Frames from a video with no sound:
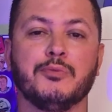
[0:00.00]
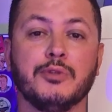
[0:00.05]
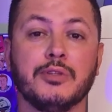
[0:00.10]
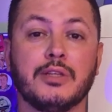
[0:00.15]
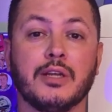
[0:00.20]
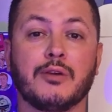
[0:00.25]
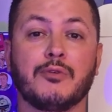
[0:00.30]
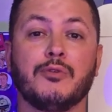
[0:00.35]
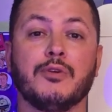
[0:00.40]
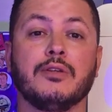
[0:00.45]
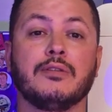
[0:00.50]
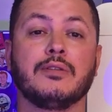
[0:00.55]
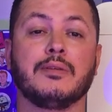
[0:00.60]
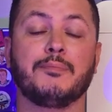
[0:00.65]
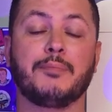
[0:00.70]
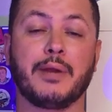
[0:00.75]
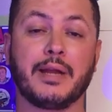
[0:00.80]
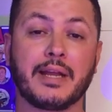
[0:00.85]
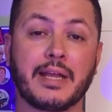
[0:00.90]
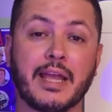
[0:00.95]
muita
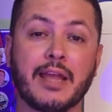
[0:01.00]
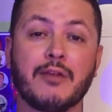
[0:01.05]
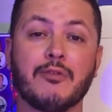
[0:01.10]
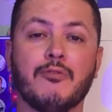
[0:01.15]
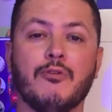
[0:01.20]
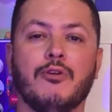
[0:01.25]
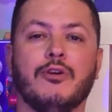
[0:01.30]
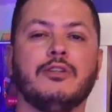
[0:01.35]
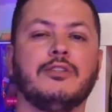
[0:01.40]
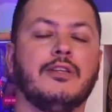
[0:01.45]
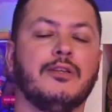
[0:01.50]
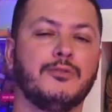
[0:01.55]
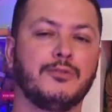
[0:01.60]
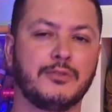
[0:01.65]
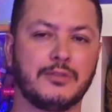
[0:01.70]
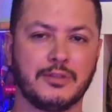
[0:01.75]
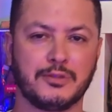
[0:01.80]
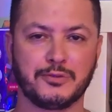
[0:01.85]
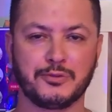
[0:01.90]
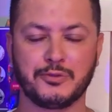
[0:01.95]
coisa para quem gosta
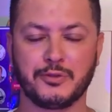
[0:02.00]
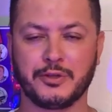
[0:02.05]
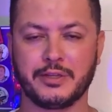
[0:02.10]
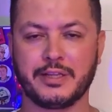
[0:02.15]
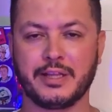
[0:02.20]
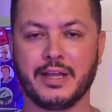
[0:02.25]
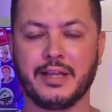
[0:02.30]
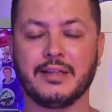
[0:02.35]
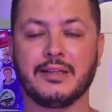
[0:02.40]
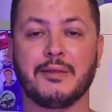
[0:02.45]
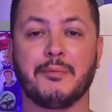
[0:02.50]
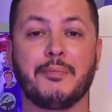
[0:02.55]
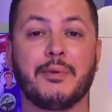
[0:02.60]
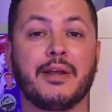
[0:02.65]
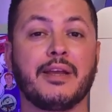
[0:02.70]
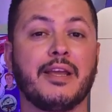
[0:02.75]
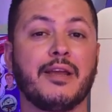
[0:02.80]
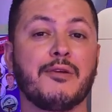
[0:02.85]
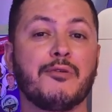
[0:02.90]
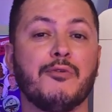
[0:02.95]
dos anos 80,
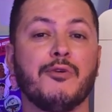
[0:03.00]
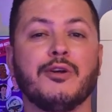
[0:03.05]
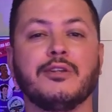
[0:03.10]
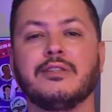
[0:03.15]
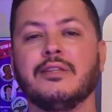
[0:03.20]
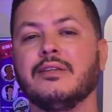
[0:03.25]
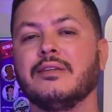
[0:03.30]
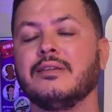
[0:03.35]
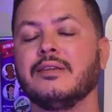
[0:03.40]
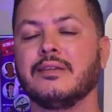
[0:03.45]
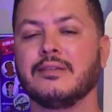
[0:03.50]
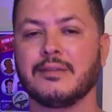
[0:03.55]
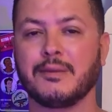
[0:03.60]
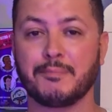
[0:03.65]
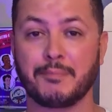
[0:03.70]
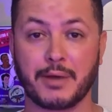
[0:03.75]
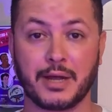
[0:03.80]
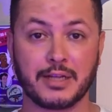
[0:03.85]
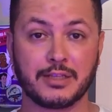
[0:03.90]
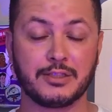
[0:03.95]
para quem gosta
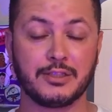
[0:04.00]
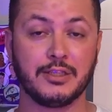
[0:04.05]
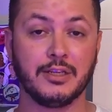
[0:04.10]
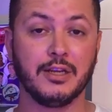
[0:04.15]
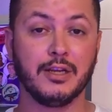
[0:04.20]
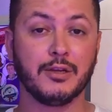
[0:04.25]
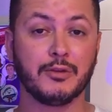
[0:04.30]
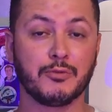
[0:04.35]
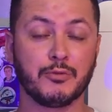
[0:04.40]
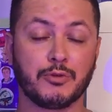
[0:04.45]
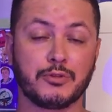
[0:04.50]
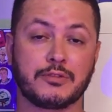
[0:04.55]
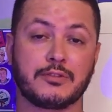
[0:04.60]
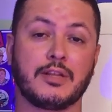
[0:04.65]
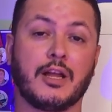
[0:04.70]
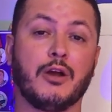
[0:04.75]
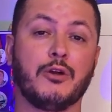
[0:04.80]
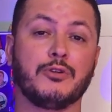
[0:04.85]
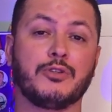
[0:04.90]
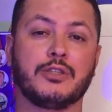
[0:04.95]
dessa parte
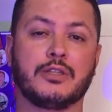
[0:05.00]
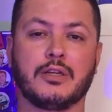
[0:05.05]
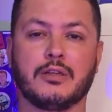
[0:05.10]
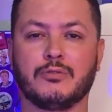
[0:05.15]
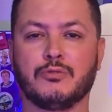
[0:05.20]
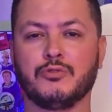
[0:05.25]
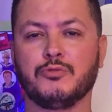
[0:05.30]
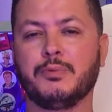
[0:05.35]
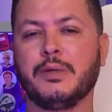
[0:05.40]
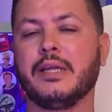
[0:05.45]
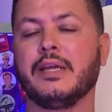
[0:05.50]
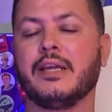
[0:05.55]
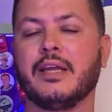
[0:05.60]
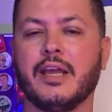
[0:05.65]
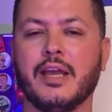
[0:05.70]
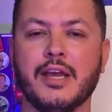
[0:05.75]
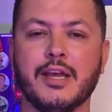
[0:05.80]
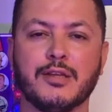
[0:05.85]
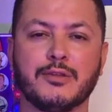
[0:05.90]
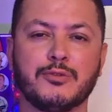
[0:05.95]
nostálgica dos
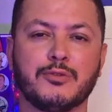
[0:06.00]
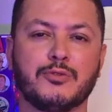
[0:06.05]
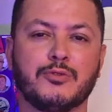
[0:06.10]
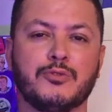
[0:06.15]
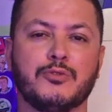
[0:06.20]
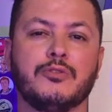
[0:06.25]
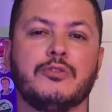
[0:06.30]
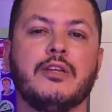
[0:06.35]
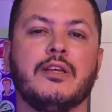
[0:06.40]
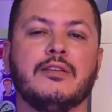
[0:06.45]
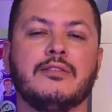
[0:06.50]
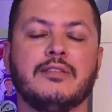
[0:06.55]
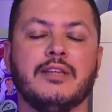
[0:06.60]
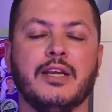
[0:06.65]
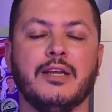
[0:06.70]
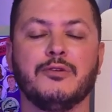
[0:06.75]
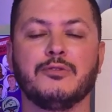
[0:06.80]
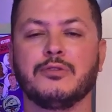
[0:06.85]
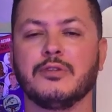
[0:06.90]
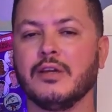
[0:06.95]
brinquedos, dos
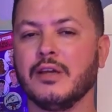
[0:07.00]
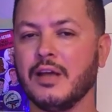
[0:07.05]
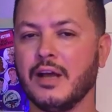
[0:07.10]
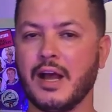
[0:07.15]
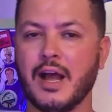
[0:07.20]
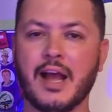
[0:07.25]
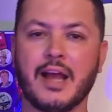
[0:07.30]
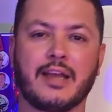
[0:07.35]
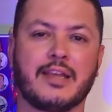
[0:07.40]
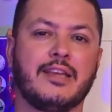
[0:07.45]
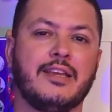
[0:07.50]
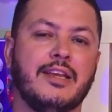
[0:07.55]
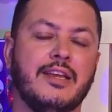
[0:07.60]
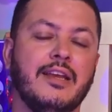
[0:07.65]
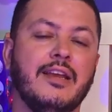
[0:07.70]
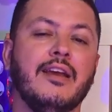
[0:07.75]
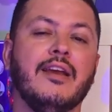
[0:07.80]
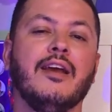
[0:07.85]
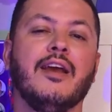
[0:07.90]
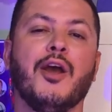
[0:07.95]
desenhos.
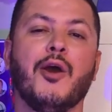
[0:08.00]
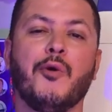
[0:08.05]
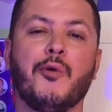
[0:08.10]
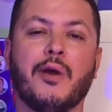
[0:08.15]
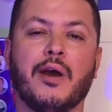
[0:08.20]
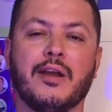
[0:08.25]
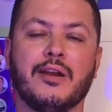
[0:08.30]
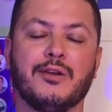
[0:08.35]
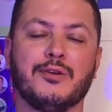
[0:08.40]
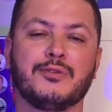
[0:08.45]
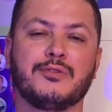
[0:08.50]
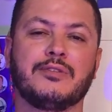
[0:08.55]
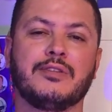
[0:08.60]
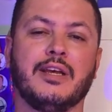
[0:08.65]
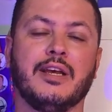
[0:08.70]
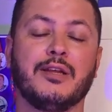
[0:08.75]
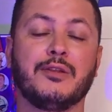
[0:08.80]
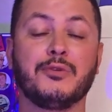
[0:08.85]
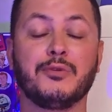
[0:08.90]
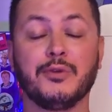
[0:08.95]
Aqui é o canal
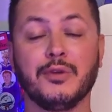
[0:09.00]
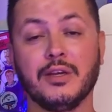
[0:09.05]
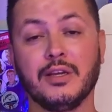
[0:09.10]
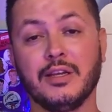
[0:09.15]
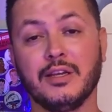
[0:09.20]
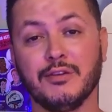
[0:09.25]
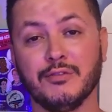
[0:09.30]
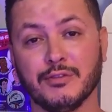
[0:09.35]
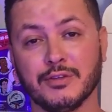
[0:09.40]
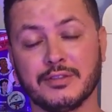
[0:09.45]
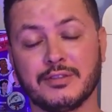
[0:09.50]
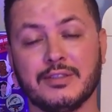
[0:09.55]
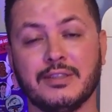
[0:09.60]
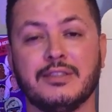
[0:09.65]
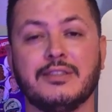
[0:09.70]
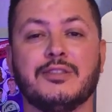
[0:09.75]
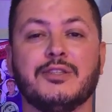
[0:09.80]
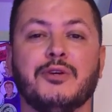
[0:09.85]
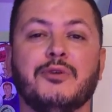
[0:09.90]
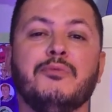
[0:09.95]
certo e
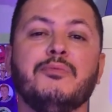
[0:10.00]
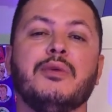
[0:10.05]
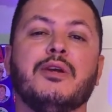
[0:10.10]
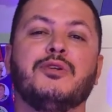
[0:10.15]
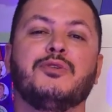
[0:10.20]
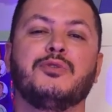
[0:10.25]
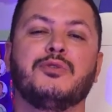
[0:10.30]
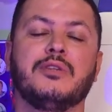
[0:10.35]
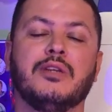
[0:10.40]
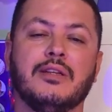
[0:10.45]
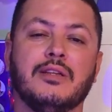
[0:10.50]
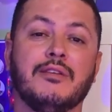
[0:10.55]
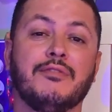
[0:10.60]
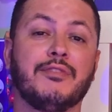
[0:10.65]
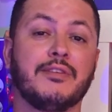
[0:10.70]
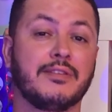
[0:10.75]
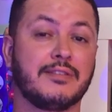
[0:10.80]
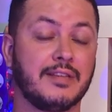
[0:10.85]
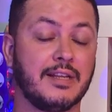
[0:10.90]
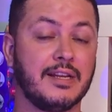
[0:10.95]
vocês estão me ajudando a
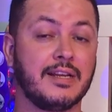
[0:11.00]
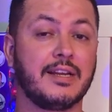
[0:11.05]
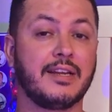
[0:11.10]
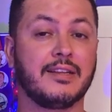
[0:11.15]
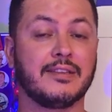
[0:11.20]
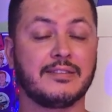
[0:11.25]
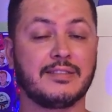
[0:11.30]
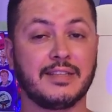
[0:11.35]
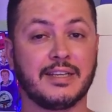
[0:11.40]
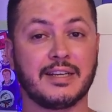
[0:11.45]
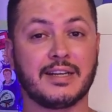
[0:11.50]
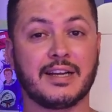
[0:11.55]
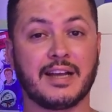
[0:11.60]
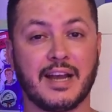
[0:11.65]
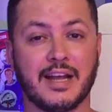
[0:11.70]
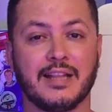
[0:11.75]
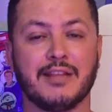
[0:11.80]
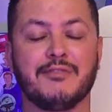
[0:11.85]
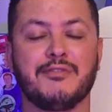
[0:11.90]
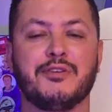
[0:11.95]
fazer ele crescer
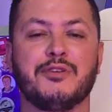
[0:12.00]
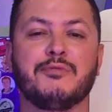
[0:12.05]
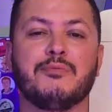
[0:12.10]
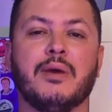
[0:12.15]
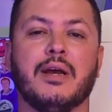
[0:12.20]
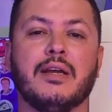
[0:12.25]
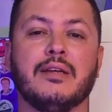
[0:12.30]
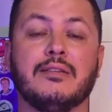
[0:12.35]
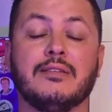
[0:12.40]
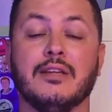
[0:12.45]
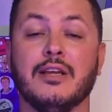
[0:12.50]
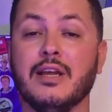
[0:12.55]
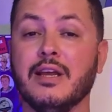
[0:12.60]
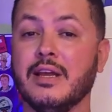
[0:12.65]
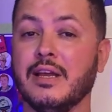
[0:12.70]
cada vez mais.